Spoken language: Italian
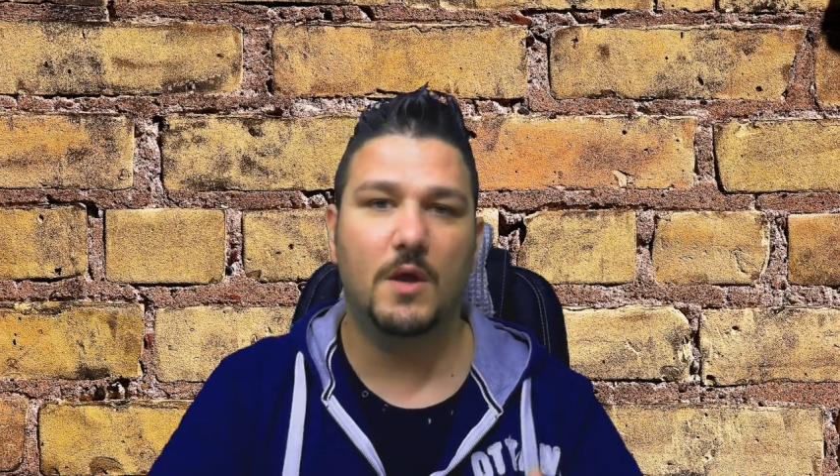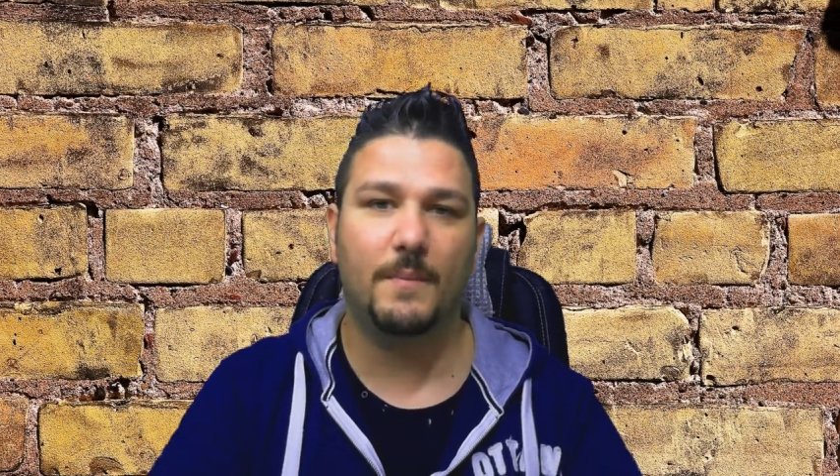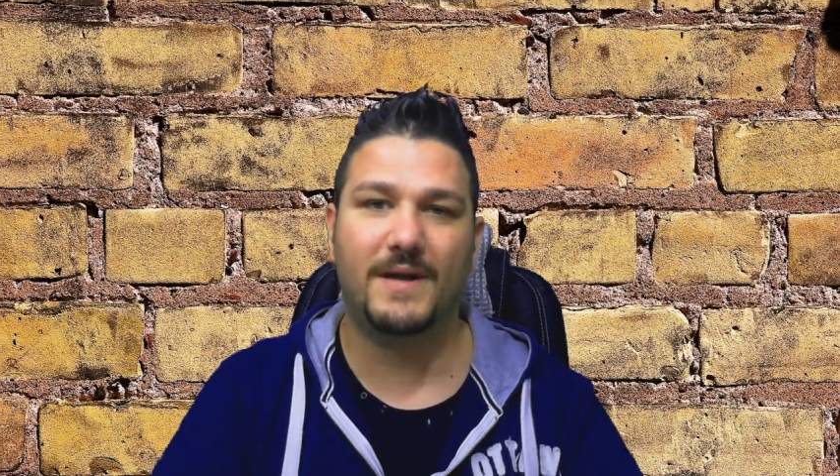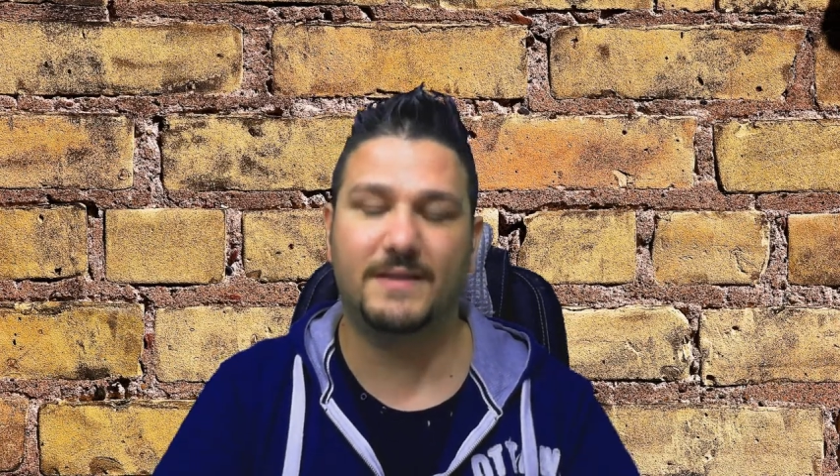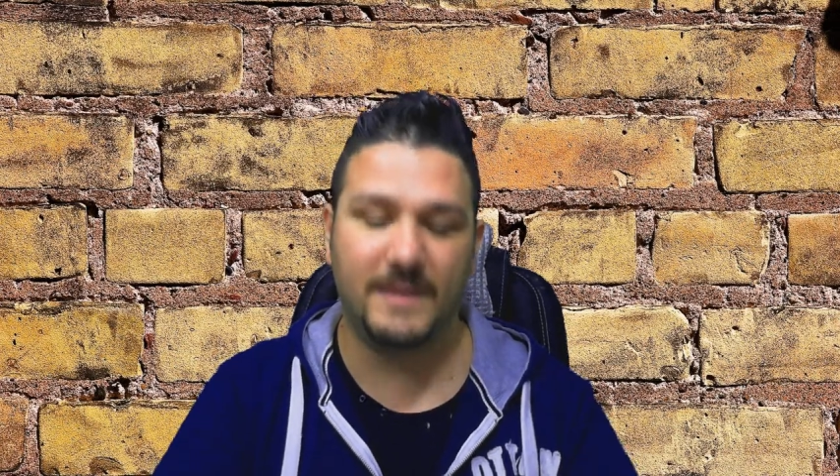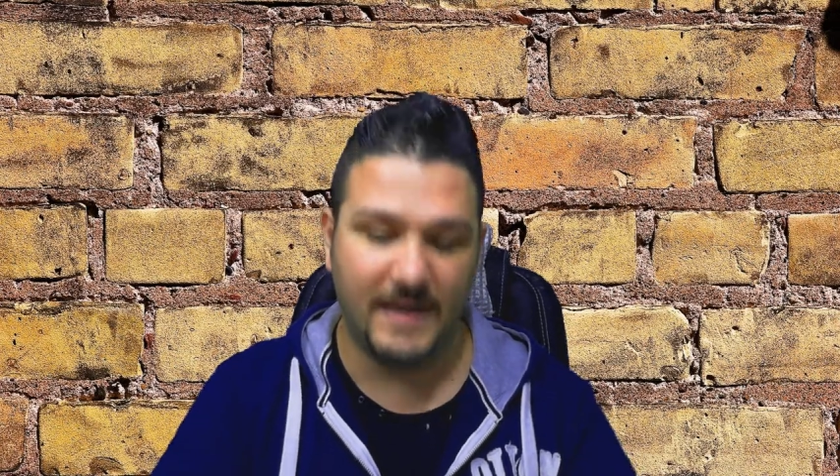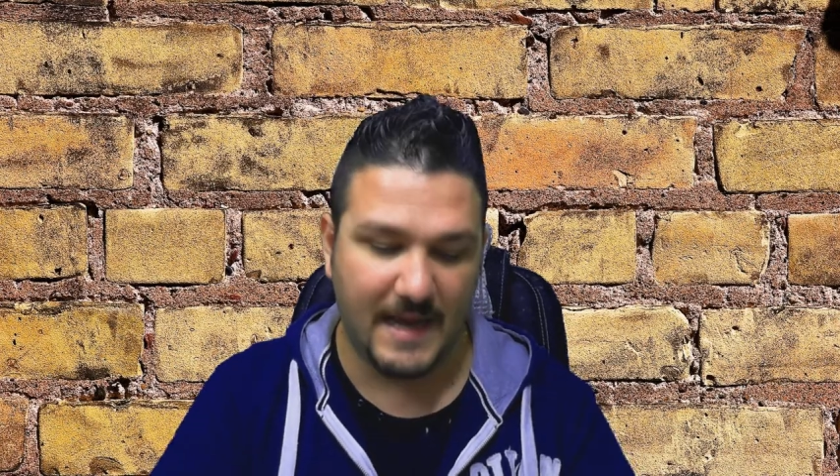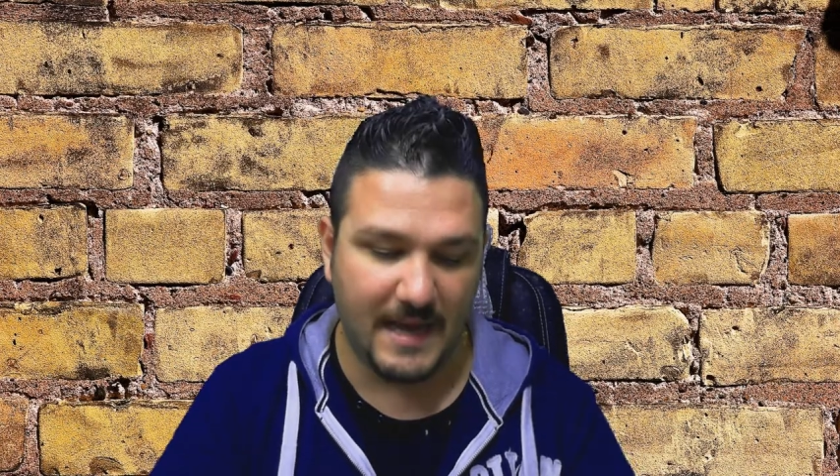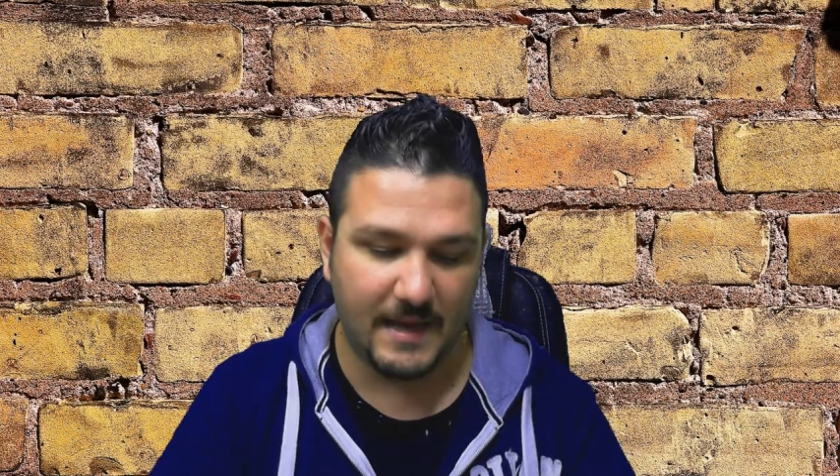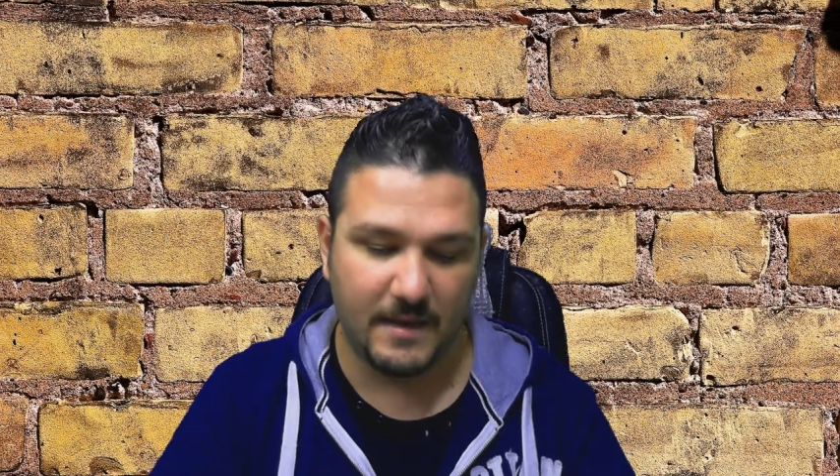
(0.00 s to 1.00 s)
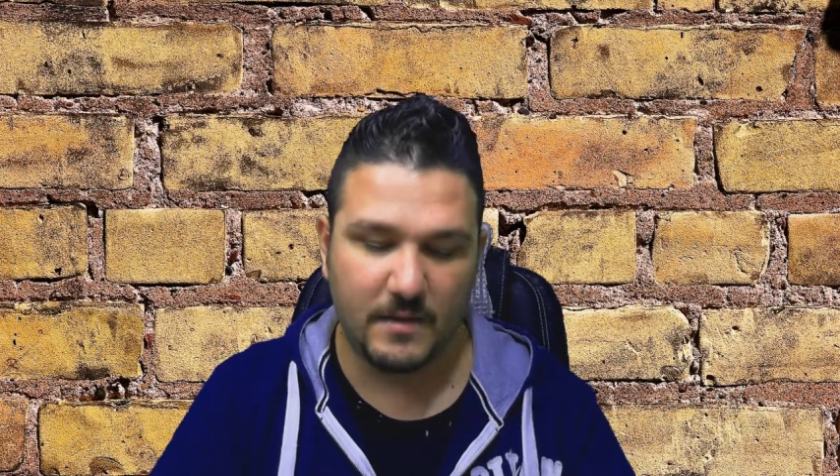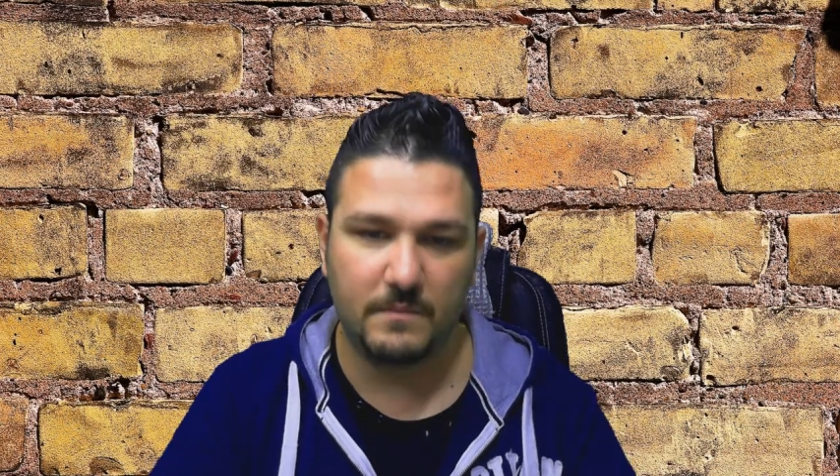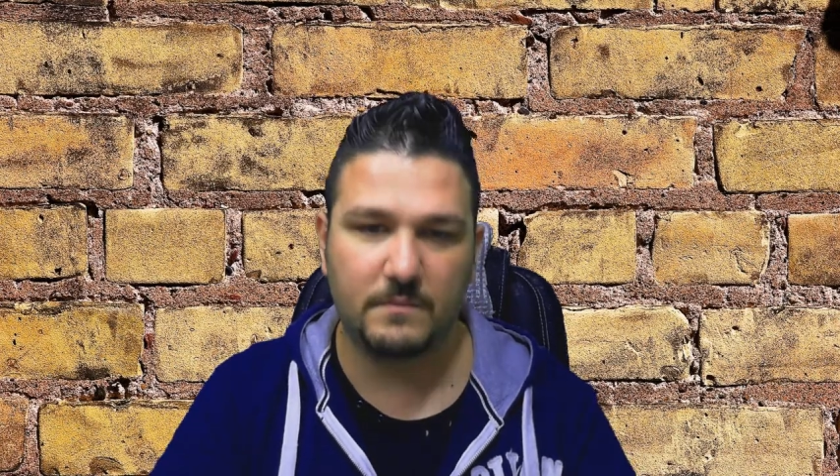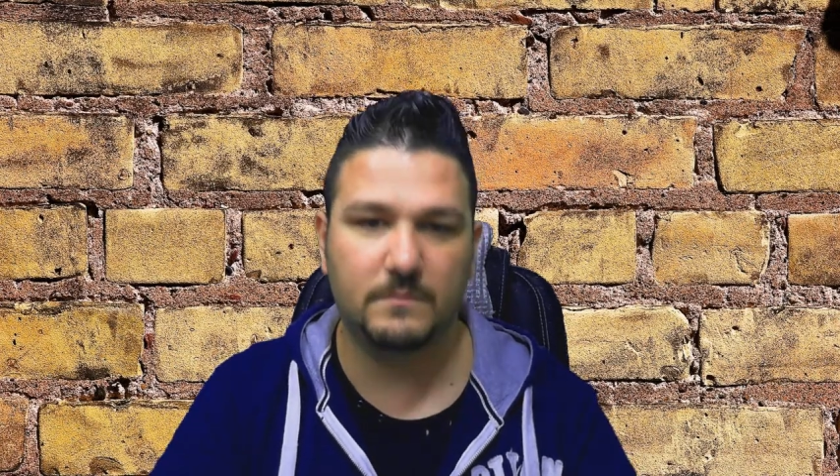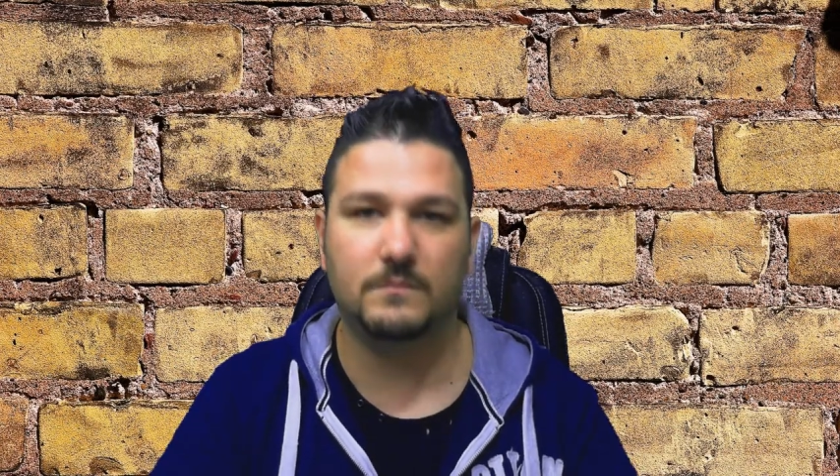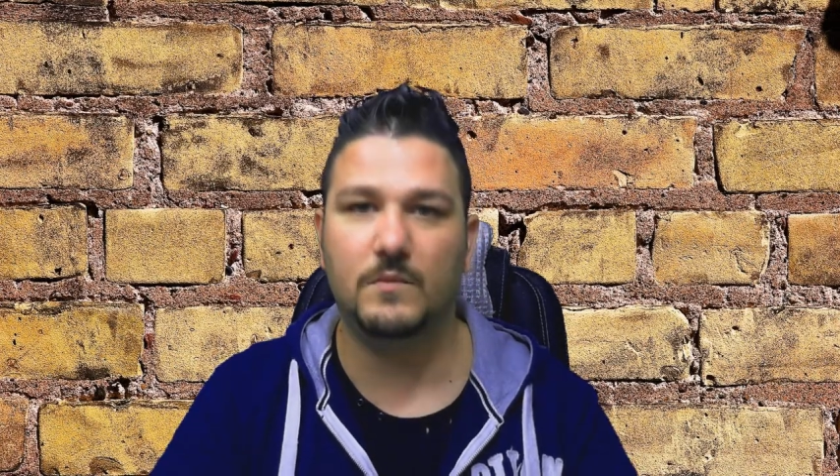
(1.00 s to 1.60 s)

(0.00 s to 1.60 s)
partirà, mm,